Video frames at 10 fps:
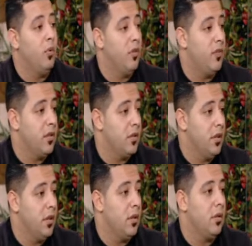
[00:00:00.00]

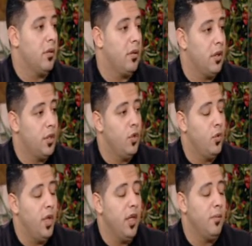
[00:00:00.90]
الفقري الكيلو
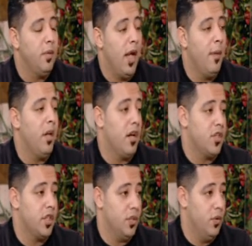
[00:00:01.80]
الواحد بيحمل
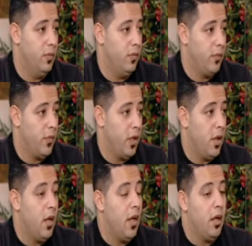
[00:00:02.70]
10 كيلو
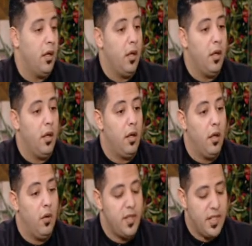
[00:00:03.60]

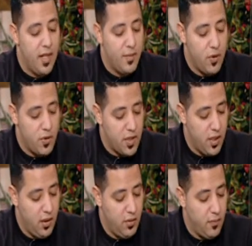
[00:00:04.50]
آه الوزن
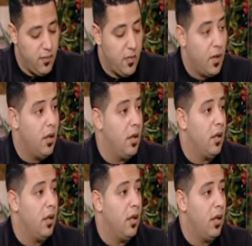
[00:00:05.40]
95
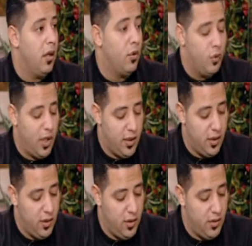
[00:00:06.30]
آه الطول قد
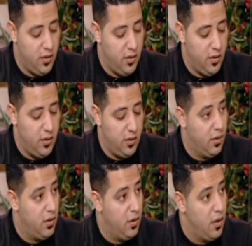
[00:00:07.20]
ايه؟
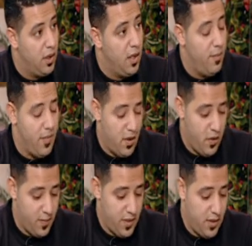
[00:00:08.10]
150
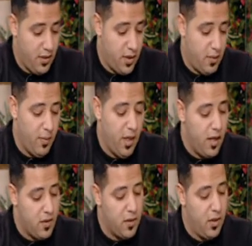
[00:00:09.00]
150 أوه. تمام
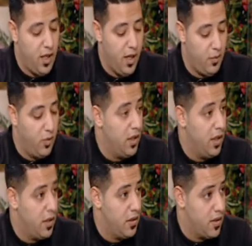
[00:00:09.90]
الحاله الصحيه الحمد
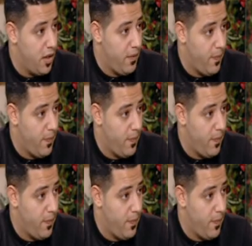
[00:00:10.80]
لله صح؟ آه.